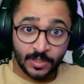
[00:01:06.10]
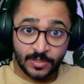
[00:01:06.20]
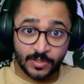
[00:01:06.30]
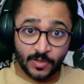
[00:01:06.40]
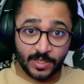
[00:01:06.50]

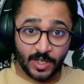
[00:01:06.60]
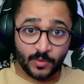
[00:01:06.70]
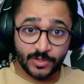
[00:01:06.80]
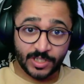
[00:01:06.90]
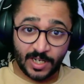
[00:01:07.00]
سويت
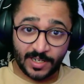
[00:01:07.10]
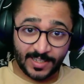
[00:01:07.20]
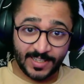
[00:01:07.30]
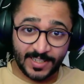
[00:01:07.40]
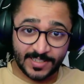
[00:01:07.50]
لايك واشتراك
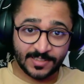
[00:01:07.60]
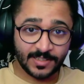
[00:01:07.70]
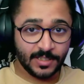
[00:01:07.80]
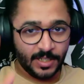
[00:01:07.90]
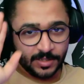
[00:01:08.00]
خلصت
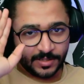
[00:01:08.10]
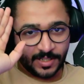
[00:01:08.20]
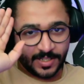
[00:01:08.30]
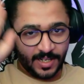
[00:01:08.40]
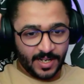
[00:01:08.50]

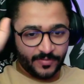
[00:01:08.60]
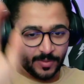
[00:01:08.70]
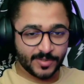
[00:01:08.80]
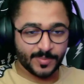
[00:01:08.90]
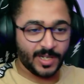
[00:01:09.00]
يعطيك العافية
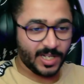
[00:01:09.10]
بسم الله